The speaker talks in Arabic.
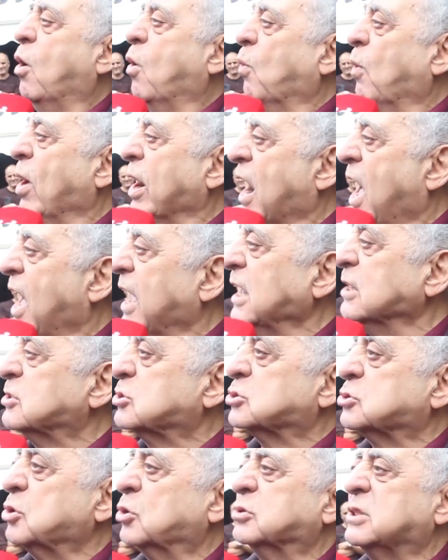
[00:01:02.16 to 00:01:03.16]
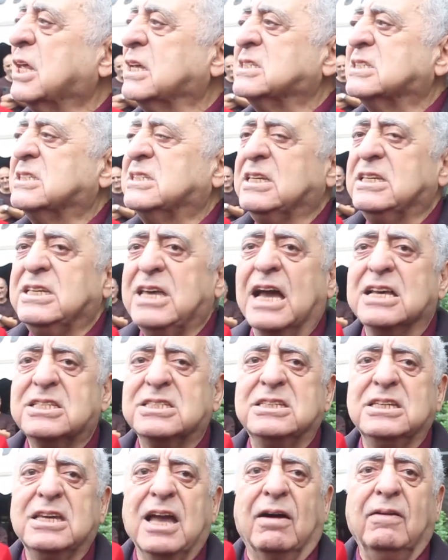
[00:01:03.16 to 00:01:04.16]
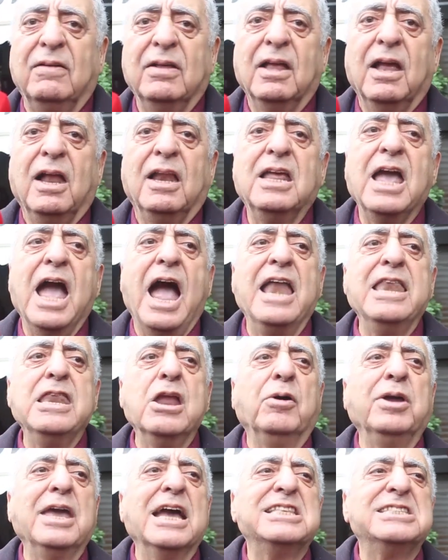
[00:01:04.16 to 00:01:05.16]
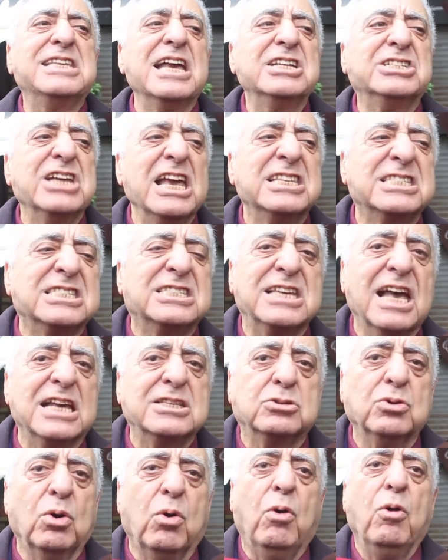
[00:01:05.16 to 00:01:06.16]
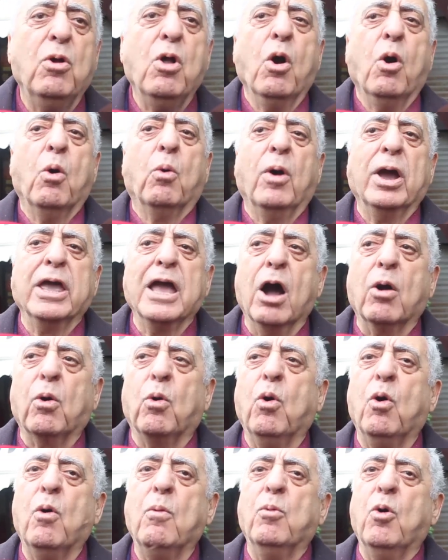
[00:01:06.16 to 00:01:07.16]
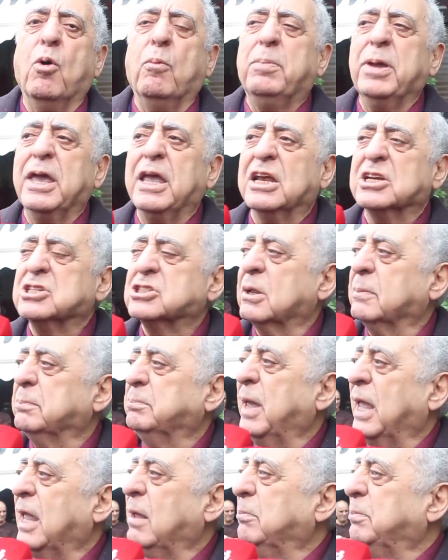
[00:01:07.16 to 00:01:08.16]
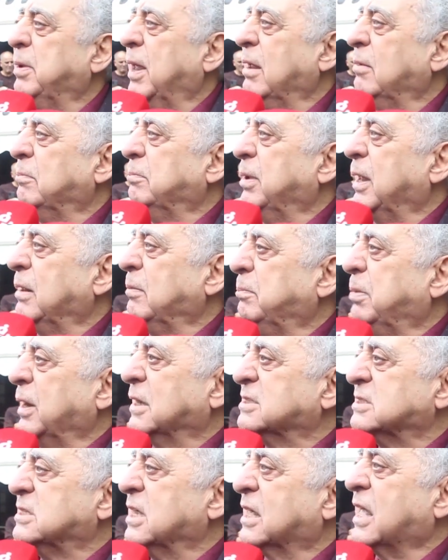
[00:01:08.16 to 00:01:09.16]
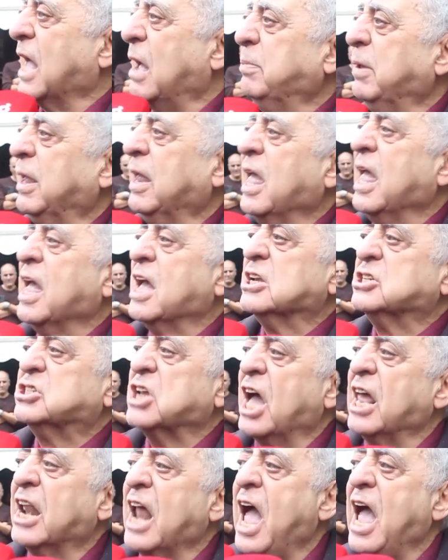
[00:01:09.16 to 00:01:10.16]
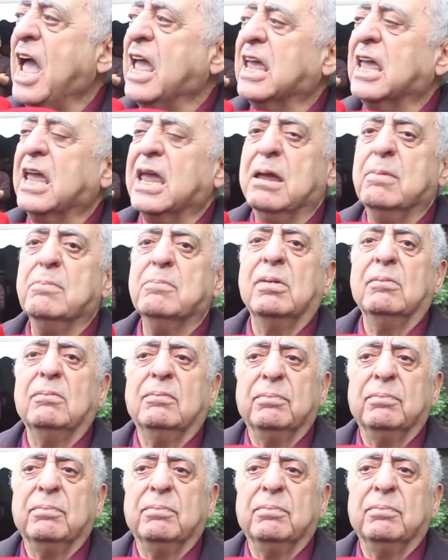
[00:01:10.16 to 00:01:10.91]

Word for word: هو رئيس الشرطة السياسية لأنه يتجسس ويقوم بإج... ب... ب... ب... بارتكاب جرائم